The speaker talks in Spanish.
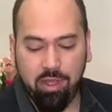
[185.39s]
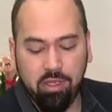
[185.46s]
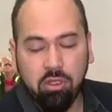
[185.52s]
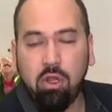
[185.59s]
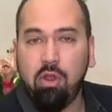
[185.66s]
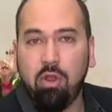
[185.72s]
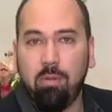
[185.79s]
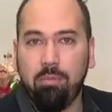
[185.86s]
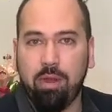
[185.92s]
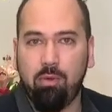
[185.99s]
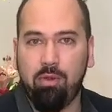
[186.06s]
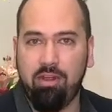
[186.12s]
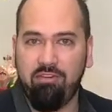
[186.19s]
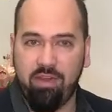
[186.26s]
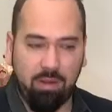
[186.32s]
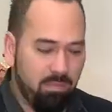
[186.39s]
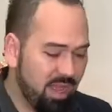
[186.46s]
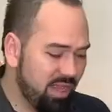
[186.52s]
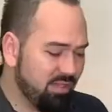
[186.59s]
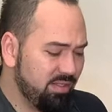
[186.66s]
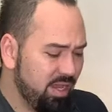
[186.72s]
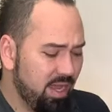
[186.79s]
Esto lo compré en una
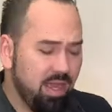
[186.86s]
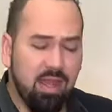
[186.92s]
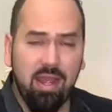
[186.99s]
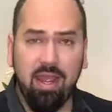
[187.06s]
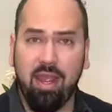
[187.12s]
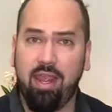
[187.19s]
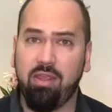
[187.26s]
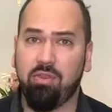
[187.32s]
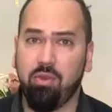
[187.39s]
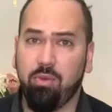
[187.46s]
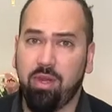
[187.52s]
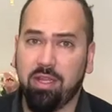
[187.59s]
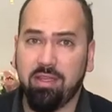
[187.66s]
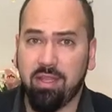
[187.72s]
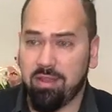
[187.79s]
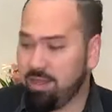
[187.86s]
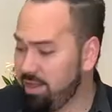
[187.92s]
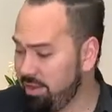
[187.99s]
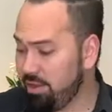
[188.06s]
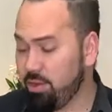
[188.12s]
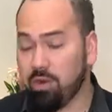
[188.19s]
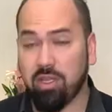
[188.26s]
farmacia, esto en una tienda
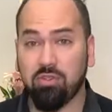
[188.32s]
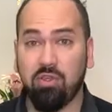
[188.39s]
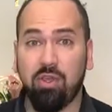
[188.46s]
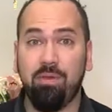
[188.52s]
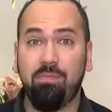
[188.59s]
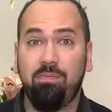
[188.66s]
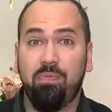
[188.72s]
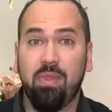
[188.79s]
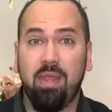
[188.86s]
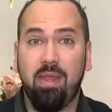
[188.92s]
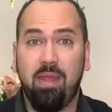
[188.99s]
de decoración,